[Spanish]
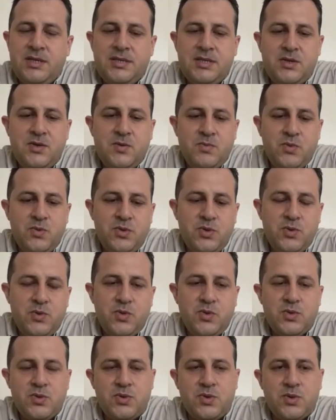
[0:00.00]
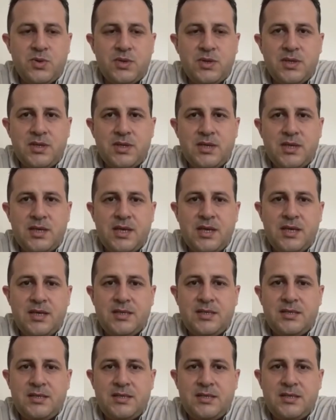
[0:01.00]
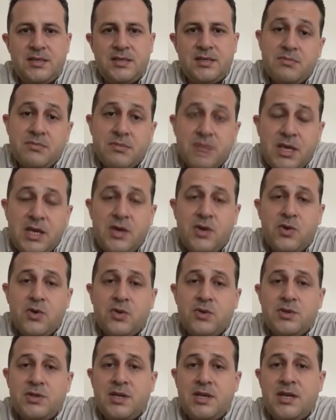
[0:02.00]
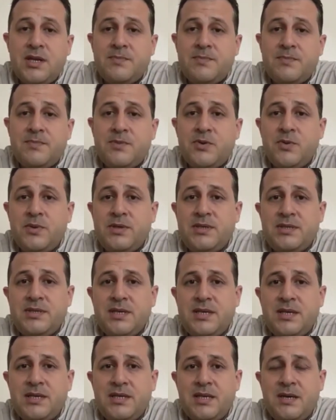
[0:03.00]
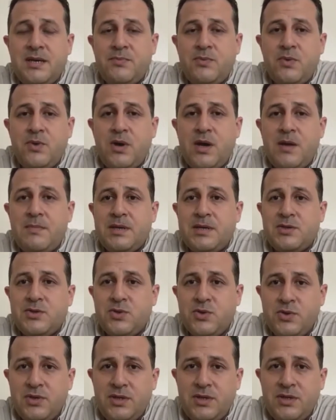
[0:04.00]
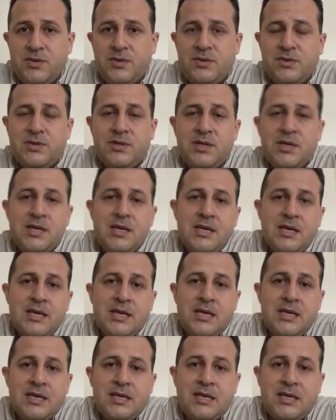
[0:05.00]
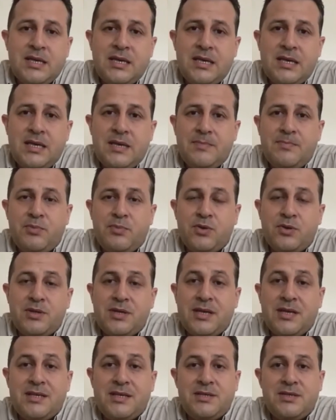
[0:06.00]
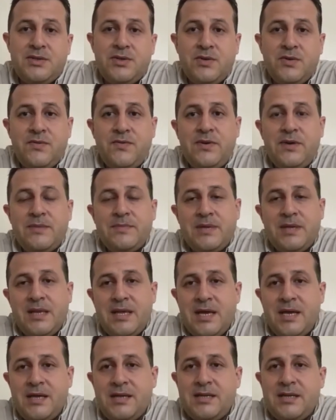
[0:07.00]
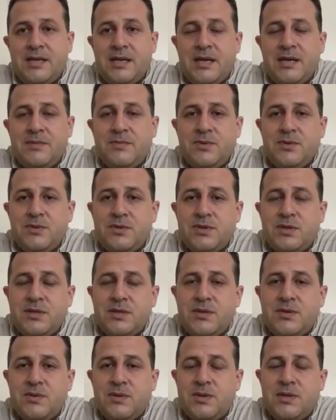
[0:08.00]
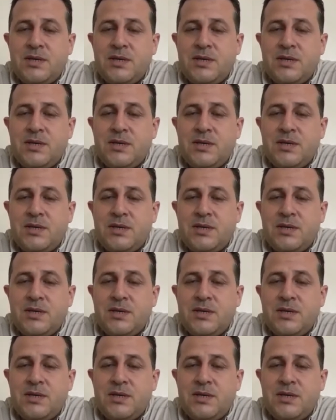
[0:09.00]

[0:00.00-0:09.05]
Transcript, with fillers: mucho gusto. Eh, somos hijos de la provincia de Napo, amazónicos, que por tradición familiar, digamos